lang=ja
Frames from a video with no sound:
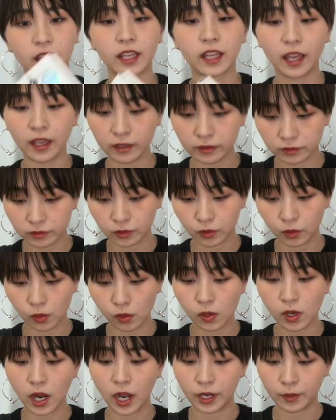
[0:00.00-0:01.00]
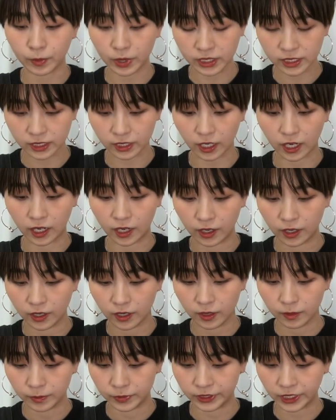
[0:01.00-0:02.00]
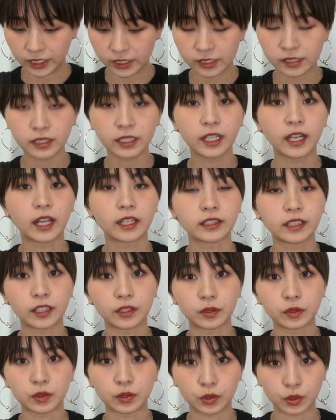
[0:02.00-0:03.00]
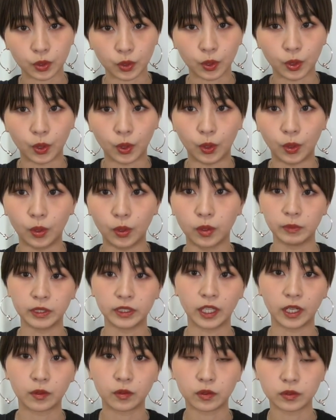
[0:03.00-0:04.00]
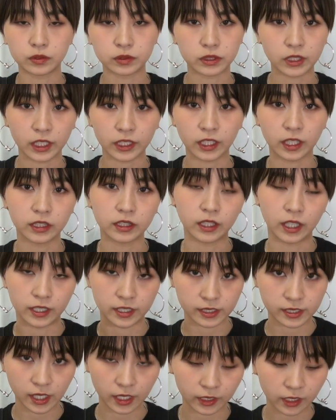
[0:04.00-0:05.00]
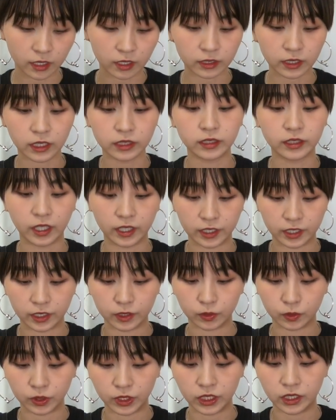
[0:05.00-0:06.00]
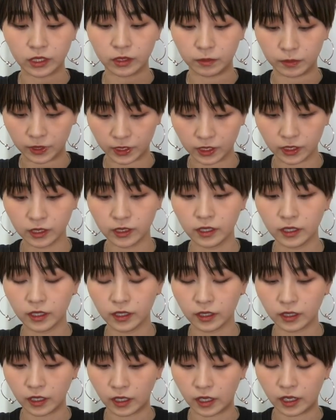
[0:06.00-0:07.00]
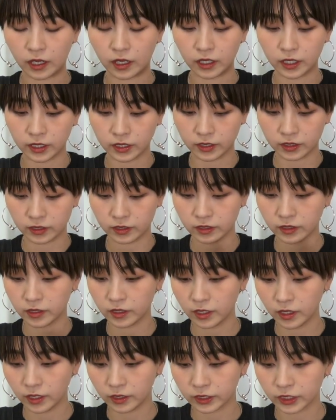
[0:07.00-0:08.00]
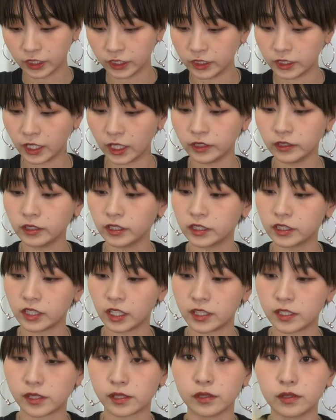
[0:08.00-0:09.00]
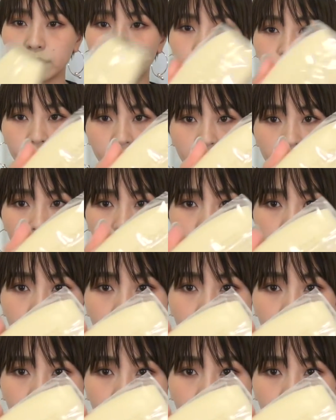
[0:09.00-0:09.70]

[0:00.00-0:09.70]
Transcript: 鹸を買いました夏になってくると、まあ、デコルテだったり背中だったりのニキビが気になってきたりするので